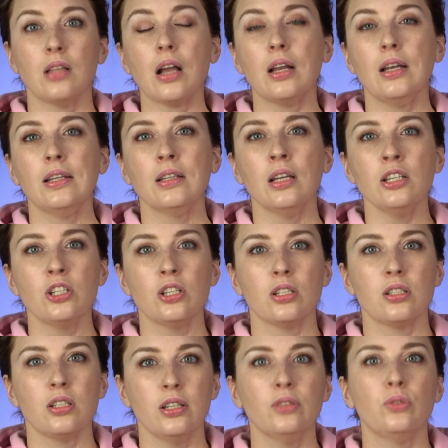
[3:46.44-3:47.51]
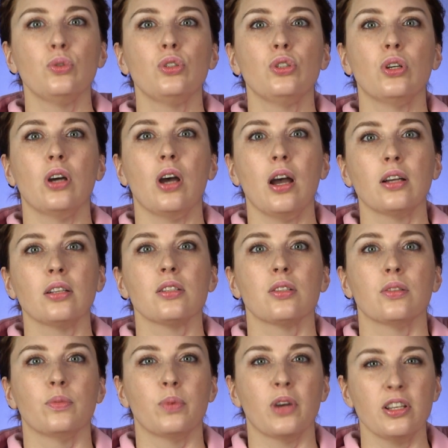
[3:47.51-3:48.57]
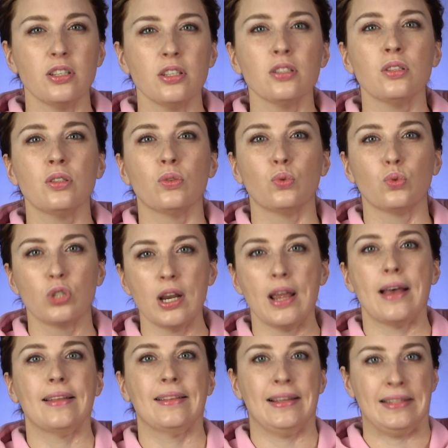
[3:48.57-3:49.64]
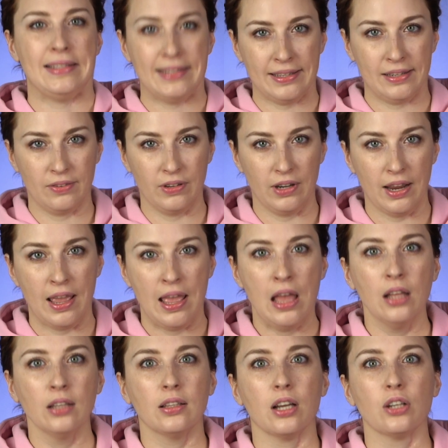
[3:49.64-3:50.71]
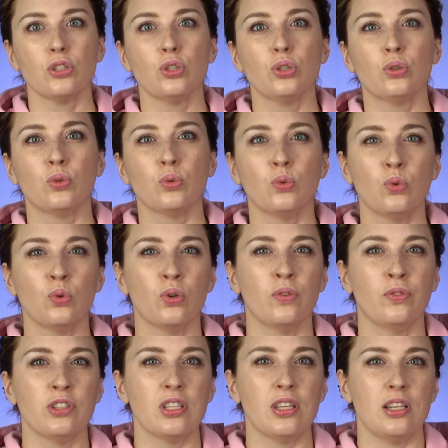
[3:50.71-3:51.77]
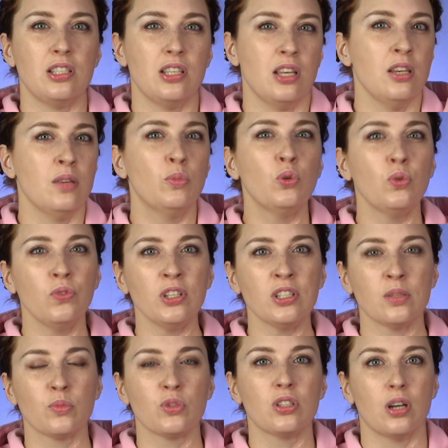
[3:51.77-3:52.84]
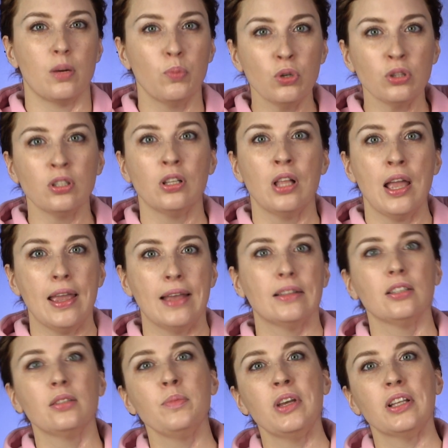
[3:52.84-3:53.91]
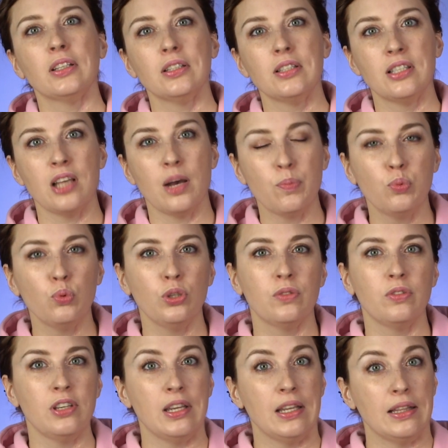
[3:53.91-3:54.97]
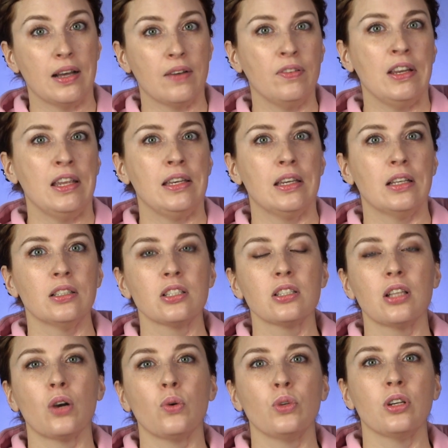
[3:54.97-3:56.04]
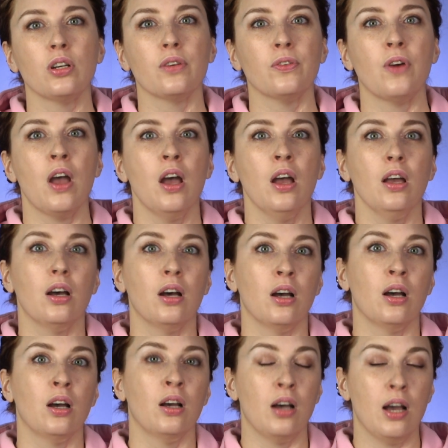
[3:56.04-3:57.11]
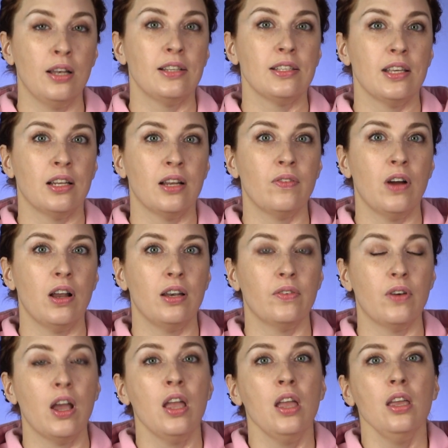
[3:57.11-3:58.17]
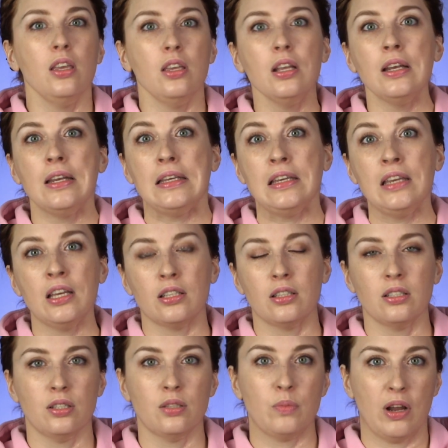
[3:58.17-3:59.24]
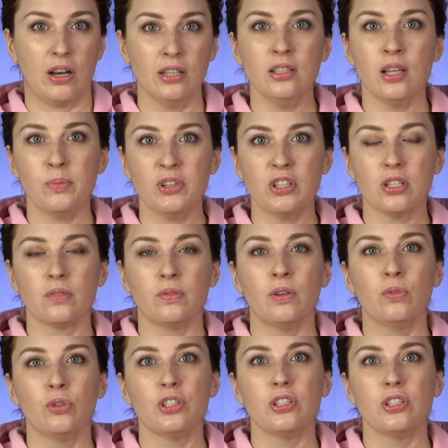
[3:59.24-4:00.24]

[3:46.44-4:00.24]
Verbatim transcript: Так или иначе, следующую акцию протеста уже анонсировали. Так что в воскресенье мы увидим, сработал этот метод запугивания и давления на сторонников э, Алексея Навального или нет. Смогли добиться своего